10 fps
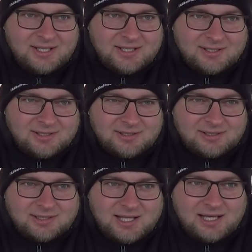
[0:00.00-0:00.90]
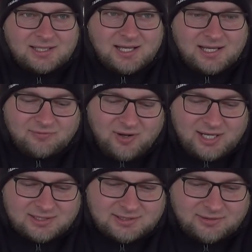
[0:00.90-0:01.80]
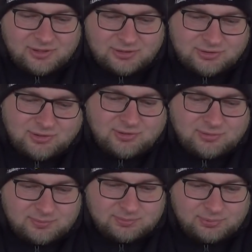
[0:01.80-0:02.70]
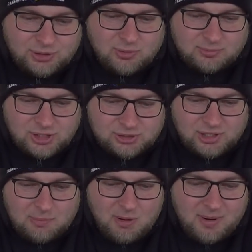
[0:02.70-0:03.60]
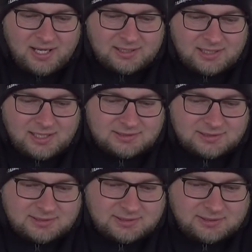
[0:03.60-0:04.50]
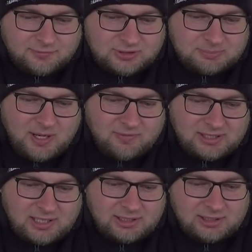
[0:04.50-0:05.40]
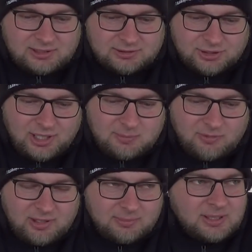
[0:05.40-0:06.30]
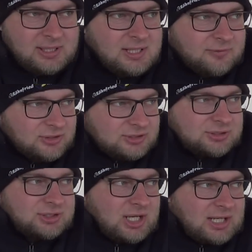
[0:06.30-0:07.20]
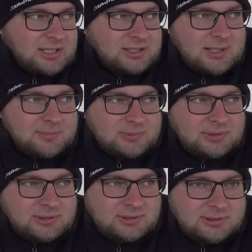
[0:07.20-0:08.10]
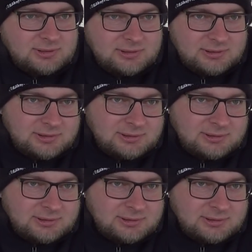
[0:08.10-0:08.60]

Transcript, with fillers: e, na, na wakacje, więc no siłą rzeczy nie pomaga teraz e, w sprawach takich, że tak powiem, fizycznych, jak jakieś tam e,